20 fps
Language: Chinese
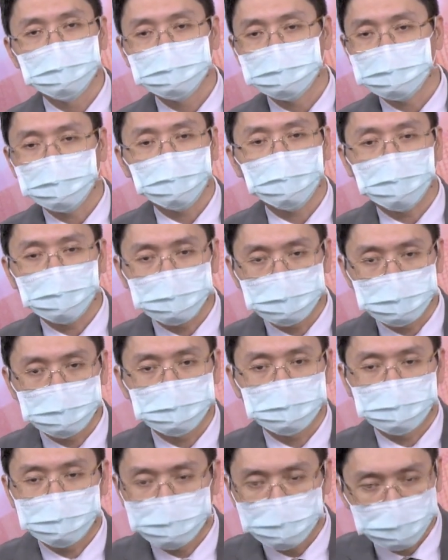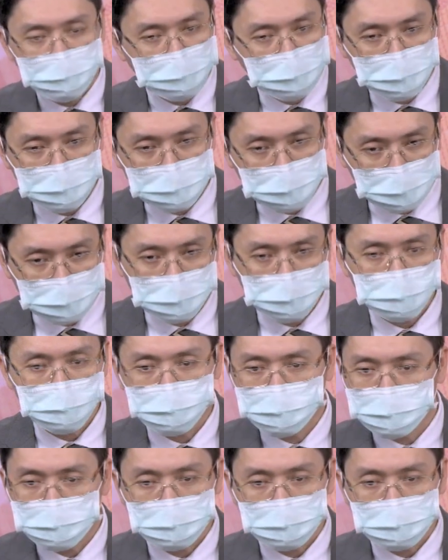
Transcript: 这一块非常的缺，